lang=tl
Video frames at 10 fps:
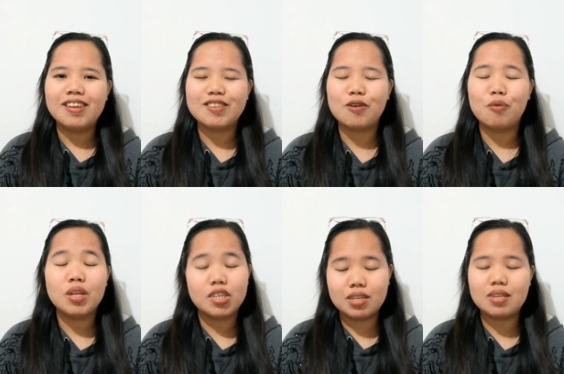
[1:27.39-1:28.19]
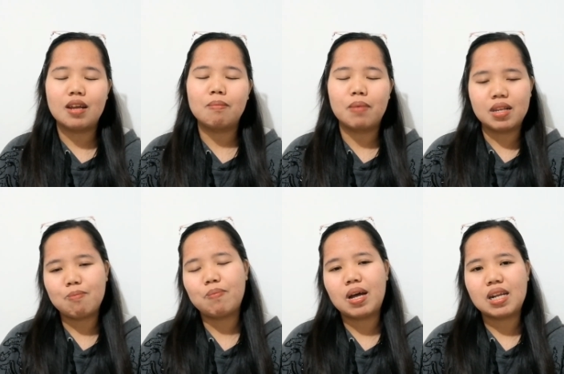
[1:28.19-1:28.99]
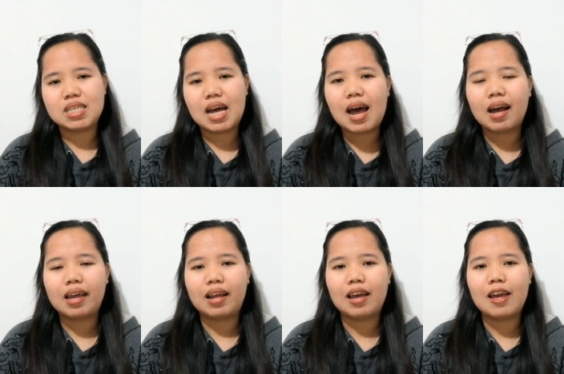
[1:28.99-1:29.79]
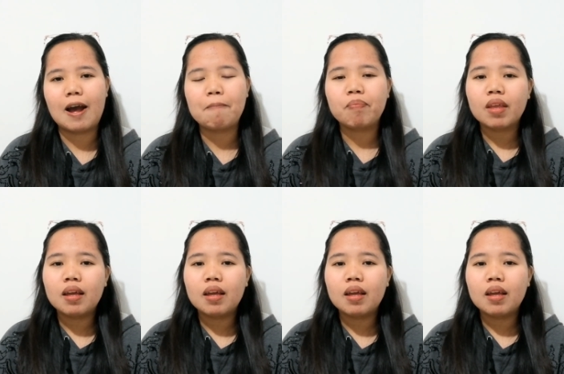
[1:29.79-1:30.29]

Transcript: So, which is not bad para sa akin. Kaya,